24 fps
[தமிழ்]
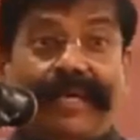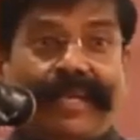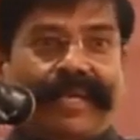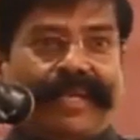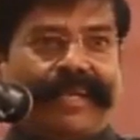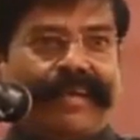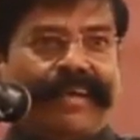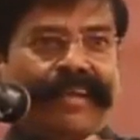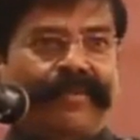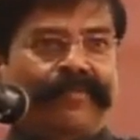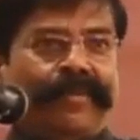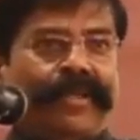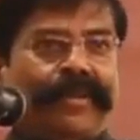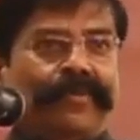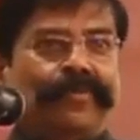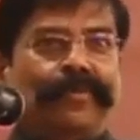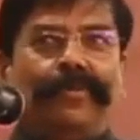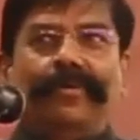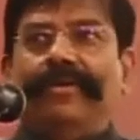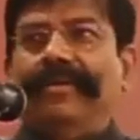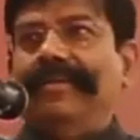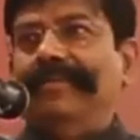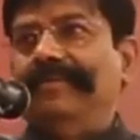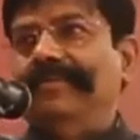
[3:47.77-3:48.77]
காலை கால் மேலே
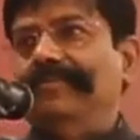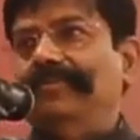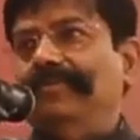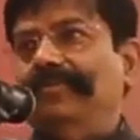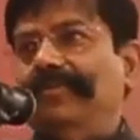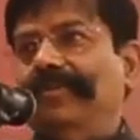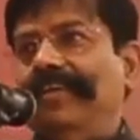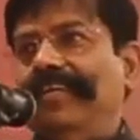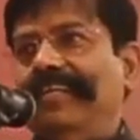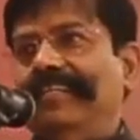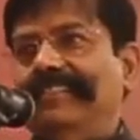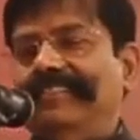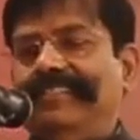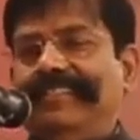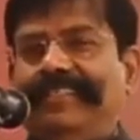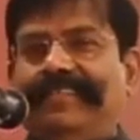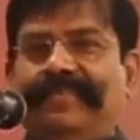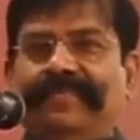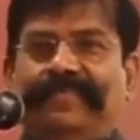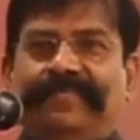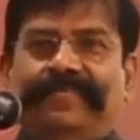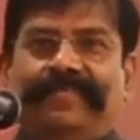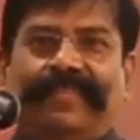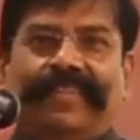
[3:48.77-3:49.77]
போட்டுட்டு நினச்சி
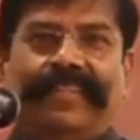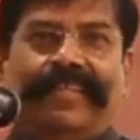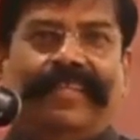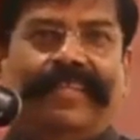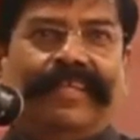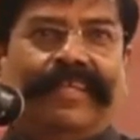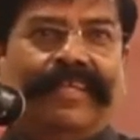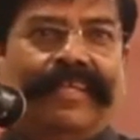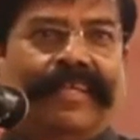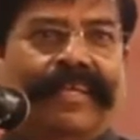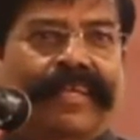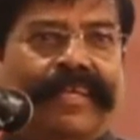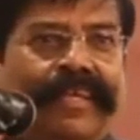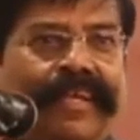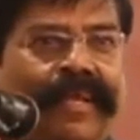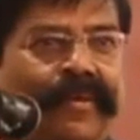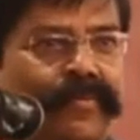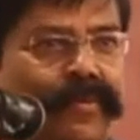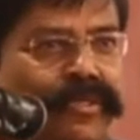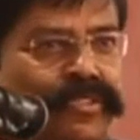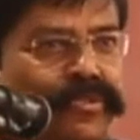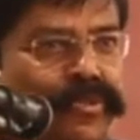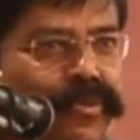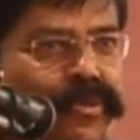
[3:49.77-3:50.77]

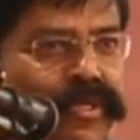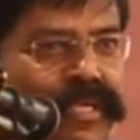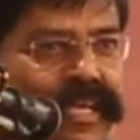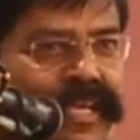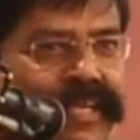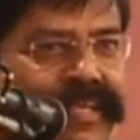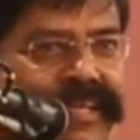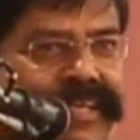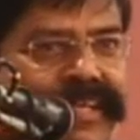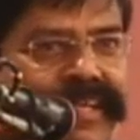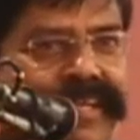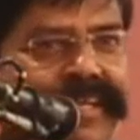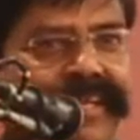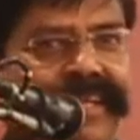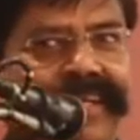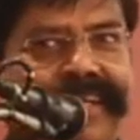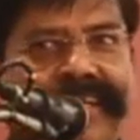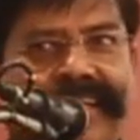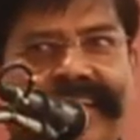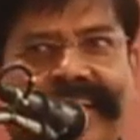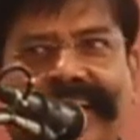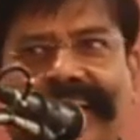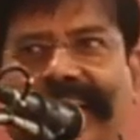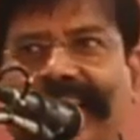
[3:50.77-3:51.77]
நான் போய் சுட்டேன்
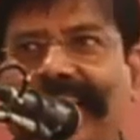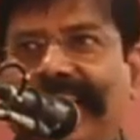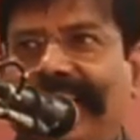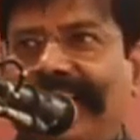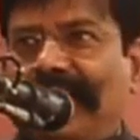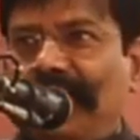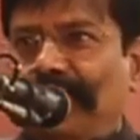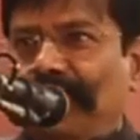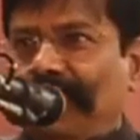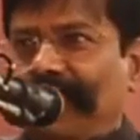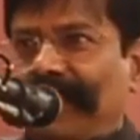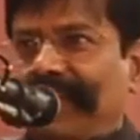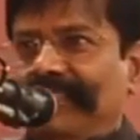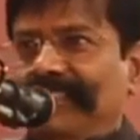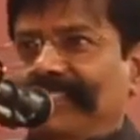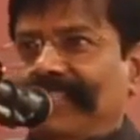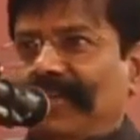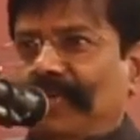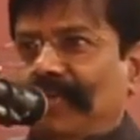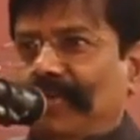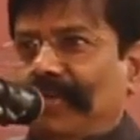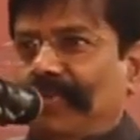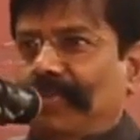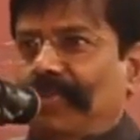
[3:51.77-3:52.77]
ஆறு ரவுண்டுக்கு அஞ்சு
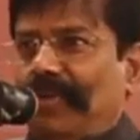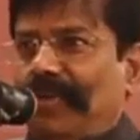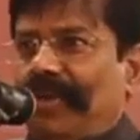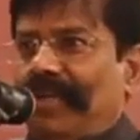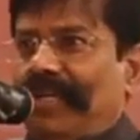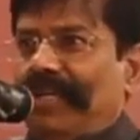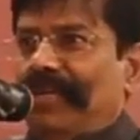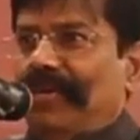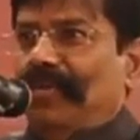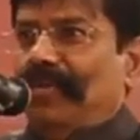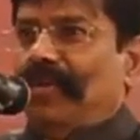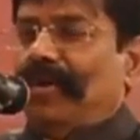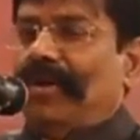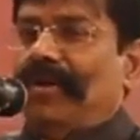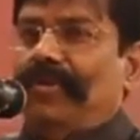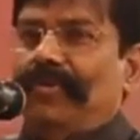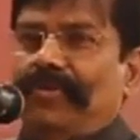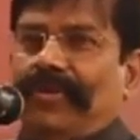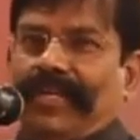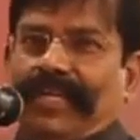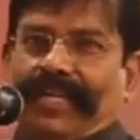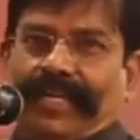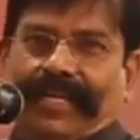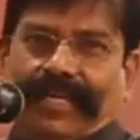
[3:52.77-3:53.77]
ரவுண்டு புல்லு ஒரு
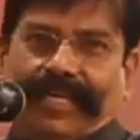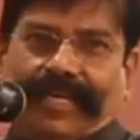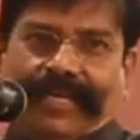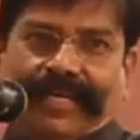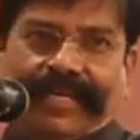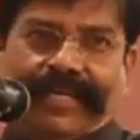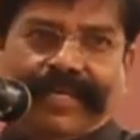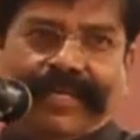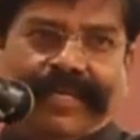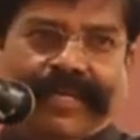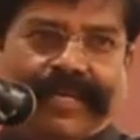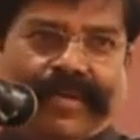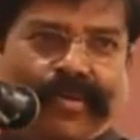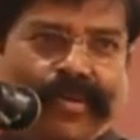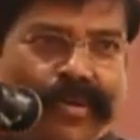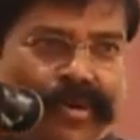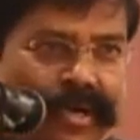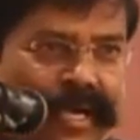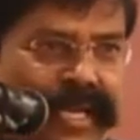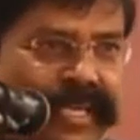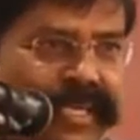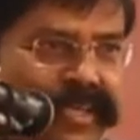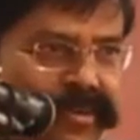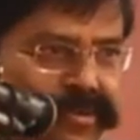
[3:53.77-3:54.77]
ரவுண்டு இன்னர் ஒரு
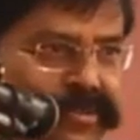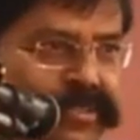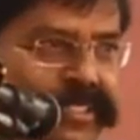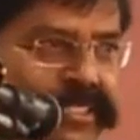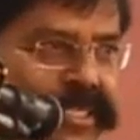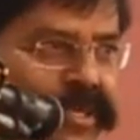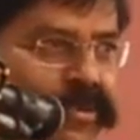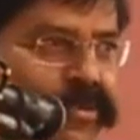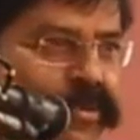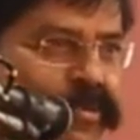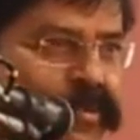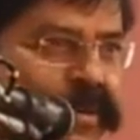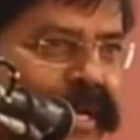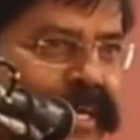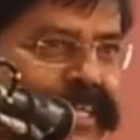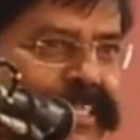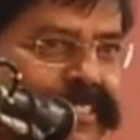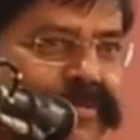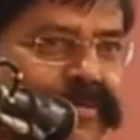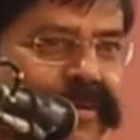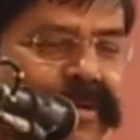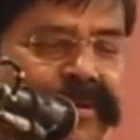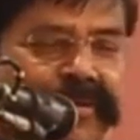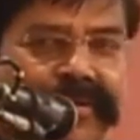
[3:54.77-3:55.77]
நாளைக்கு இருபத்தஞ்சி ரவுண்டு
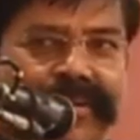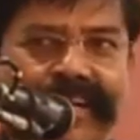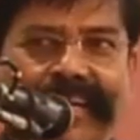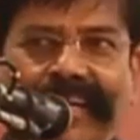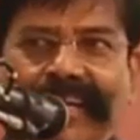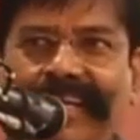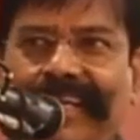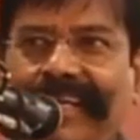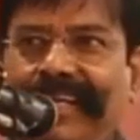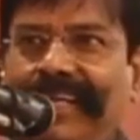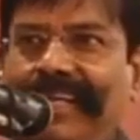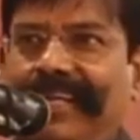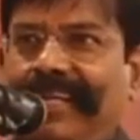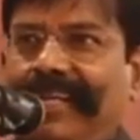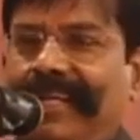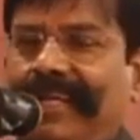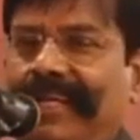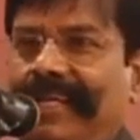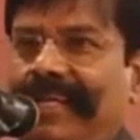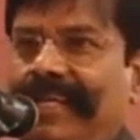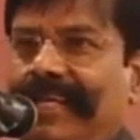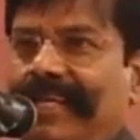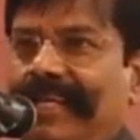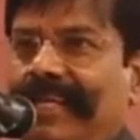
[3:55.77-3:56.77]
ப்ராக்டிஸ் பண்ணுறவன் நான்
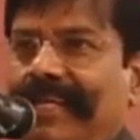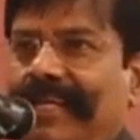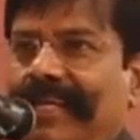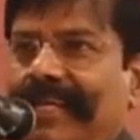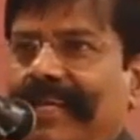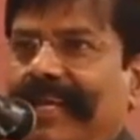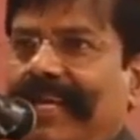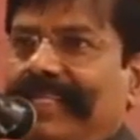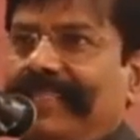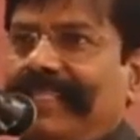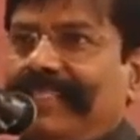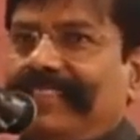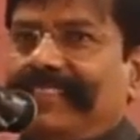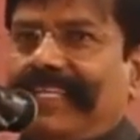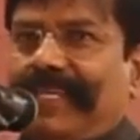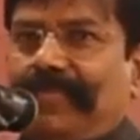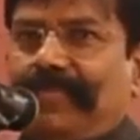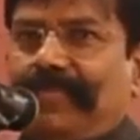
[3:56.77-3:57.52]
நான் தான்